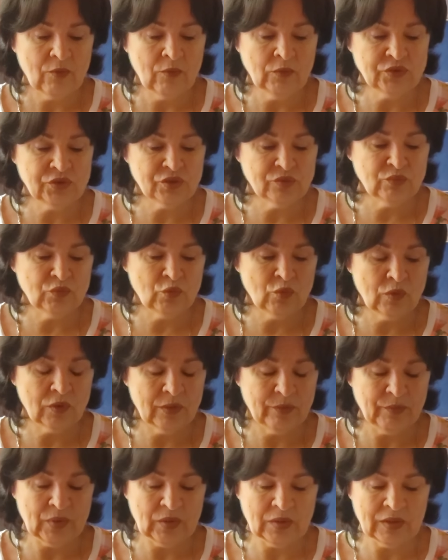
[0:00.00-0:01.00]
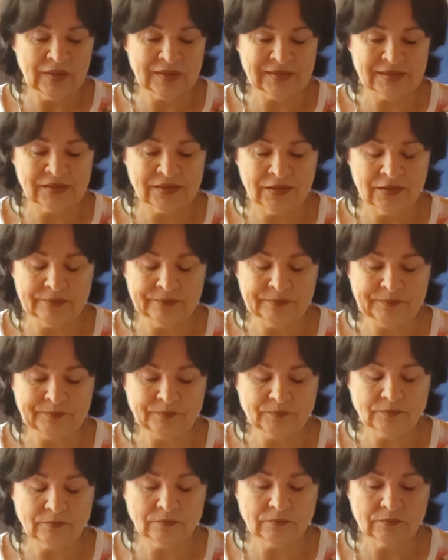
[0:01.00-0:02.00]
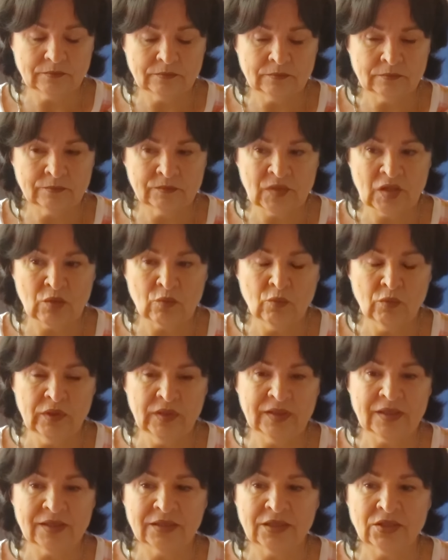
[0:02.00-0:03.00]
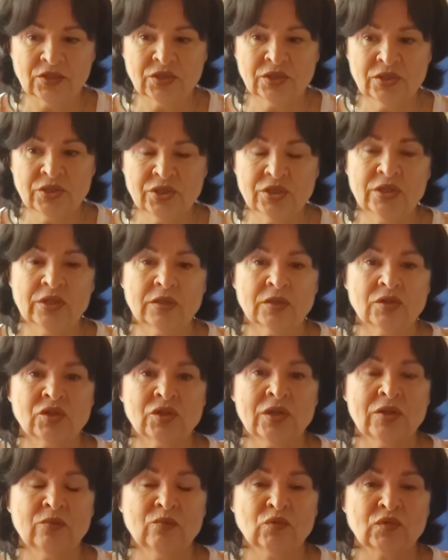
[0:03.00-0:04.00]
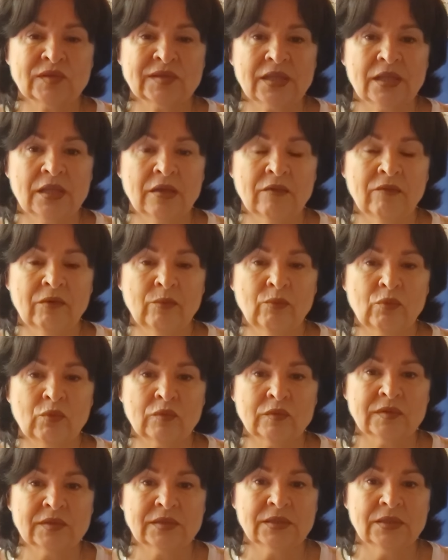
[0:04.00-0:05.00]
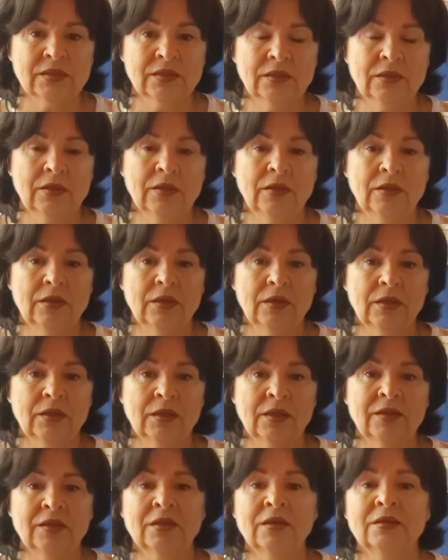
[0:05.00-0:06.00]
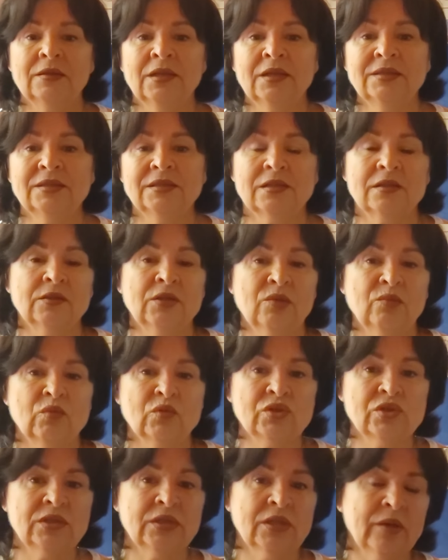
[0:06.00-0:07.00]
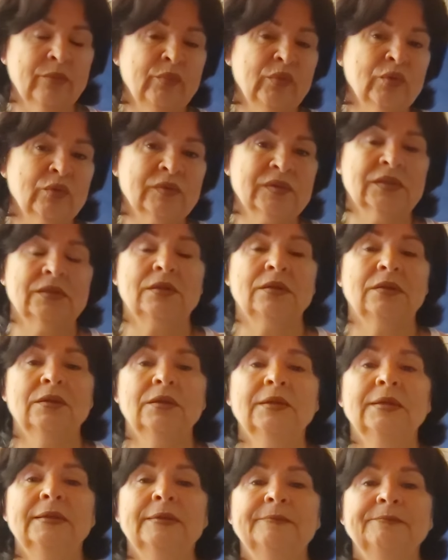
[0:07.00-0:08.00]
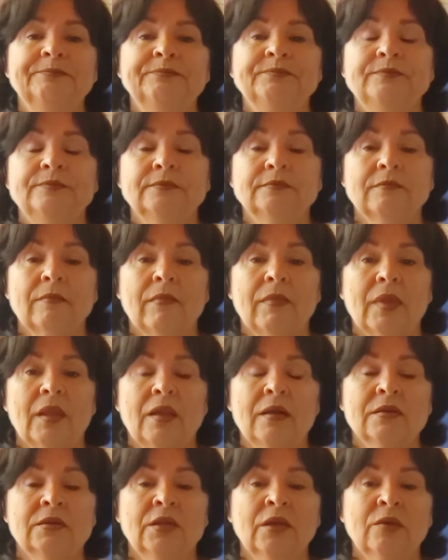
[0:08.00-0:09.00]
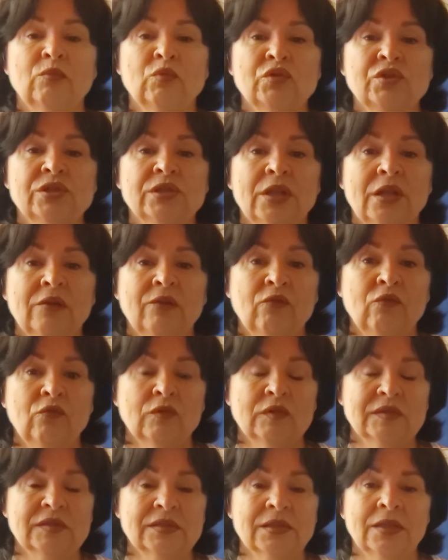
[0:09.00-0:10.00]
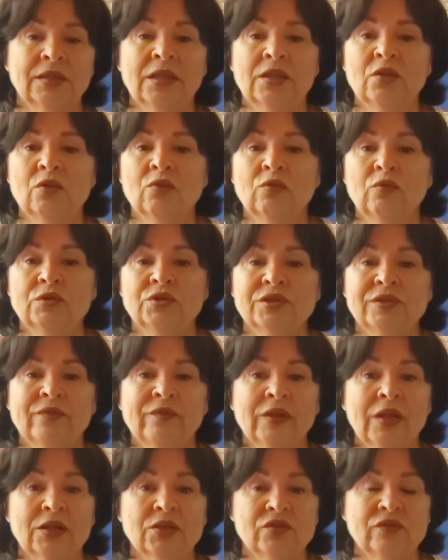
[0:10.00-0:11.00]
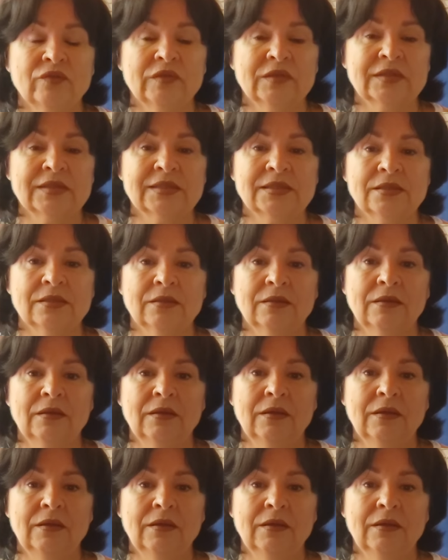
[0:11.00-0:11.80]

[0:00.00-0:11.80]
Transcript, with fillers: очень много показано такое, когда женщины решают мужские вопросы. Это, знаете, когда мужчина абьюзер, когда мужчина альфонс, когда не хочет влаживаться.